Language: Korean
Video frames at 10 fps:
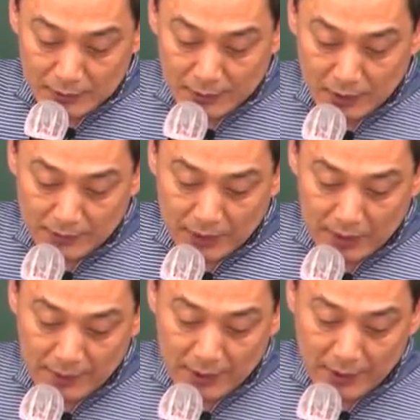자, 그
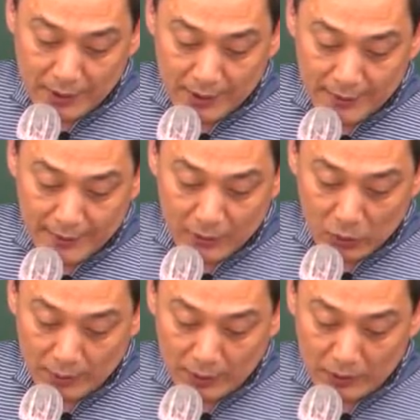다음에
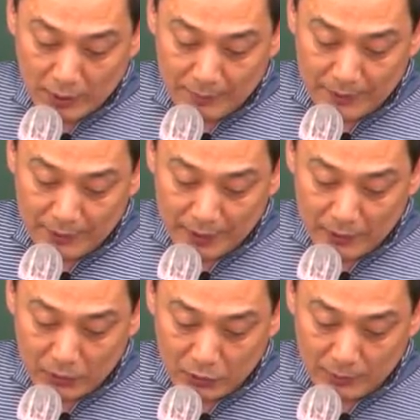5번
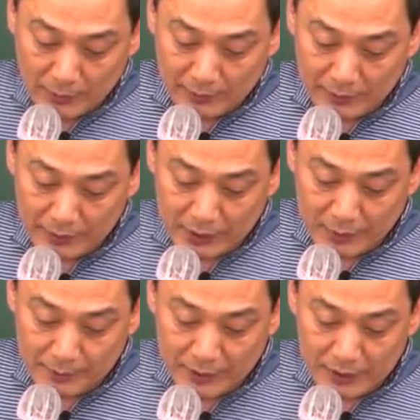갑니다. 5번
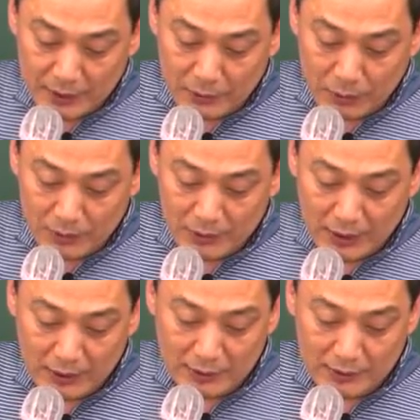보니까
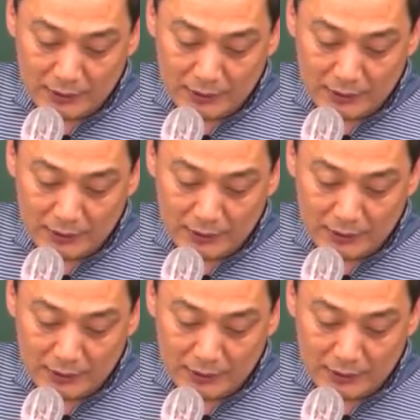비공개성